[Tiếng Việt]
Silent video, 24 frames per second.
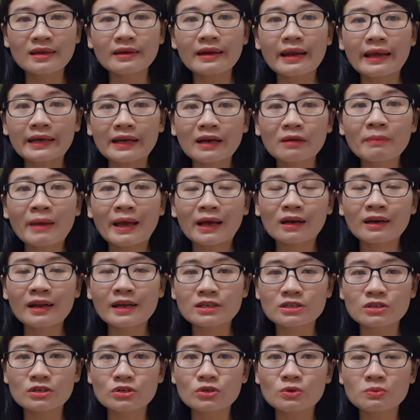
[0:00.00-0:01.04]
để các bạn có
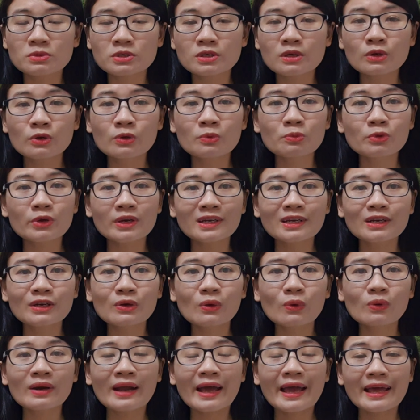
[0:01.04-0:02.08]
thể sử dụng serum
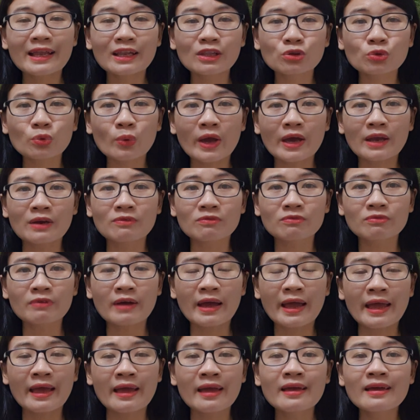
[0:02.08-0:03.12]
retinol an toàn
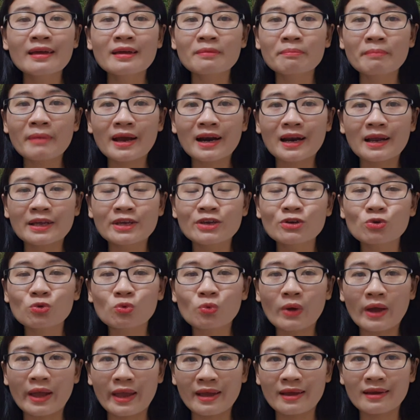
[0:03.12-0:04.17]
và mang lại hiệu
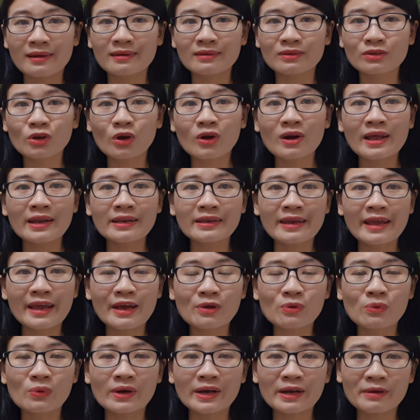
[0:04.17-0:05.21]
quả cho làn
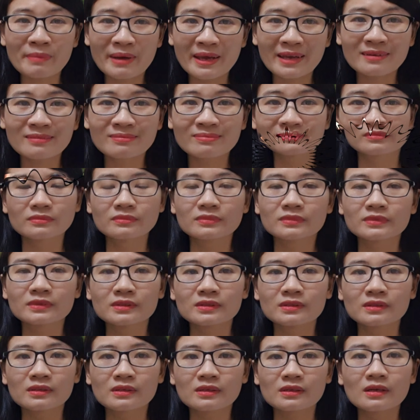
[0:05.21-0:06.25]
da của các bạn.
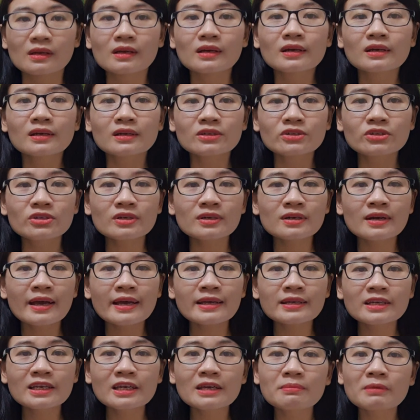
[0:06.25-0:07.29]
Trước
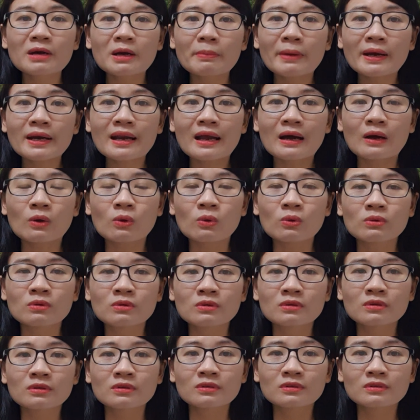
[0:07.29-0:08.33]
hết khi mới bắt đầu
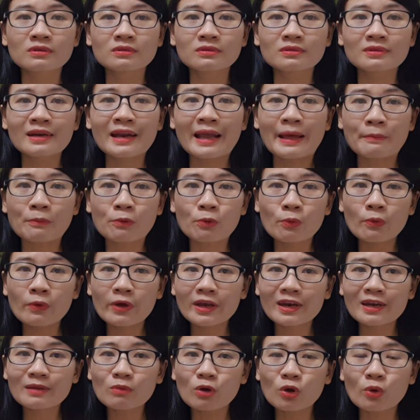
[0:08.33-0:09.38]
làm
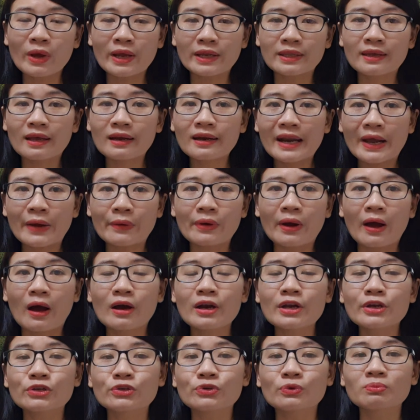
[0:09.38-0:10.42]
quen với một hoạt chất nào đó
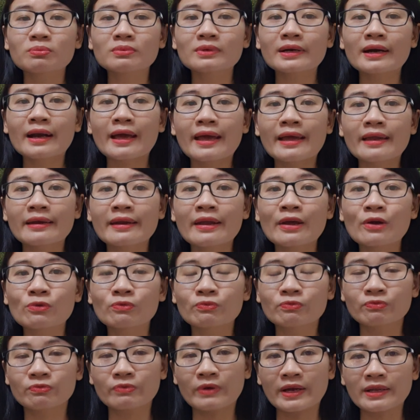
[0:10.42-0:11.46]
thì chúng ta đều
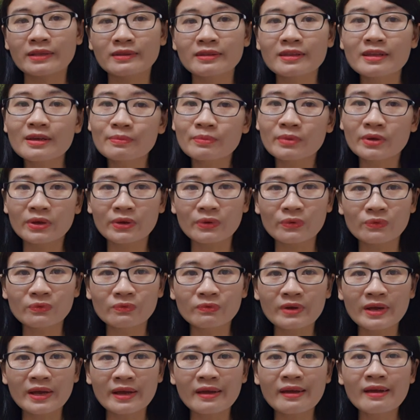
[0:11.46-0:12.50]
phải tìm hiểu
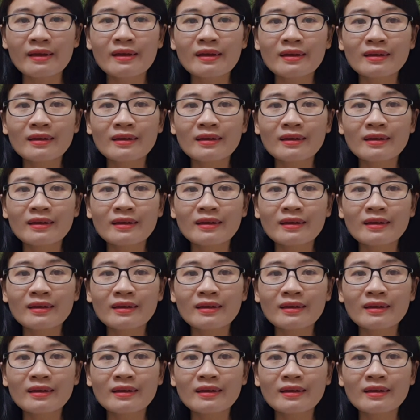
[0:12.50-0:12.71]
về